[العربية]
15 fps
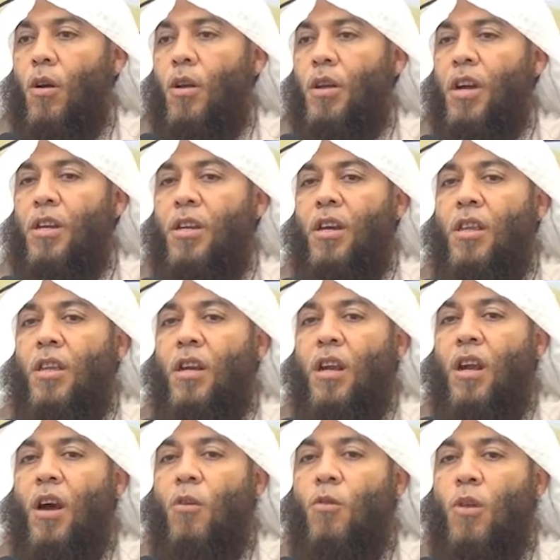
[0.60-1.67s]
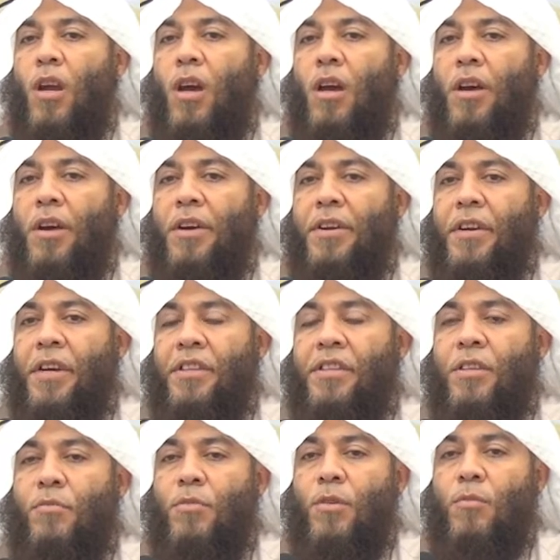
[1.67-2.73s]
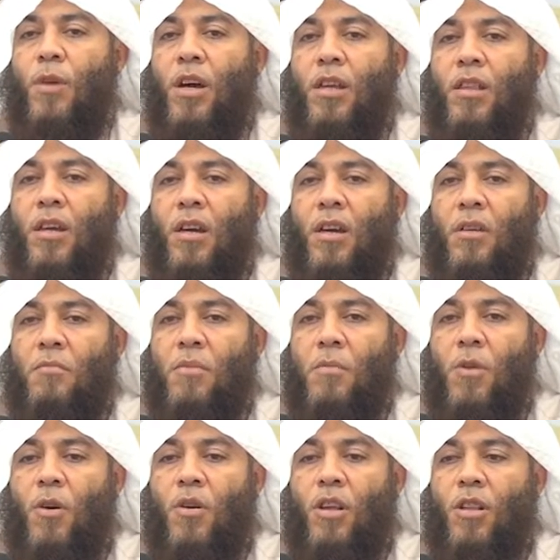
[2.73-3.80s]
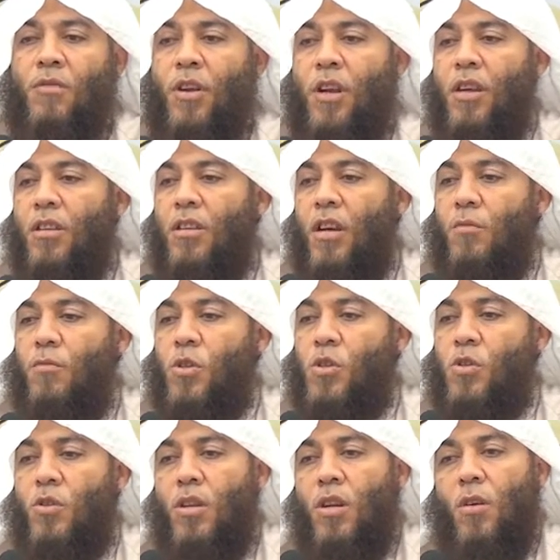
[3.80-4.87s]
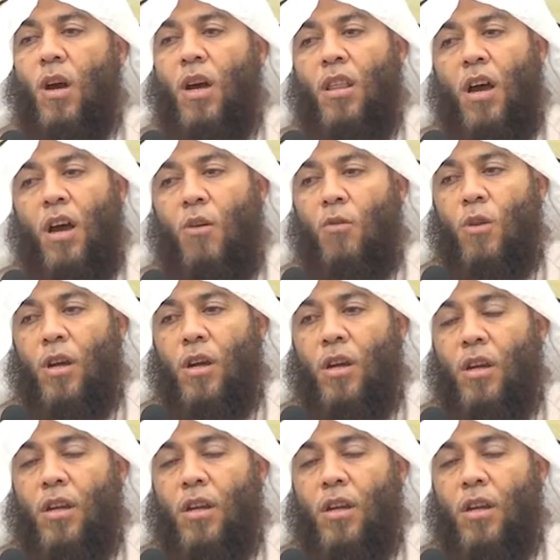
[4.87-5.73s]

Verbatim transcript: يعني إذا الأولى نأتي بماذا بما ورد في الكتاب والسنة وهذا أولى